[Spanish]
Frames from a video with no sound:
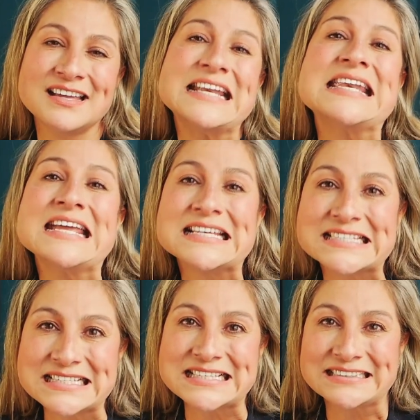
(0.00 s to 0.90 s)

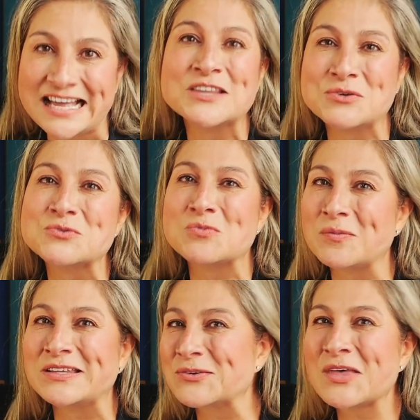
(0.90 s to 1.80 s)
necesitando en un
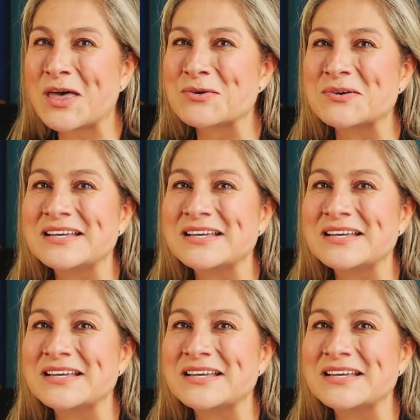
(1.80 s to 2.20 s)
momento dado.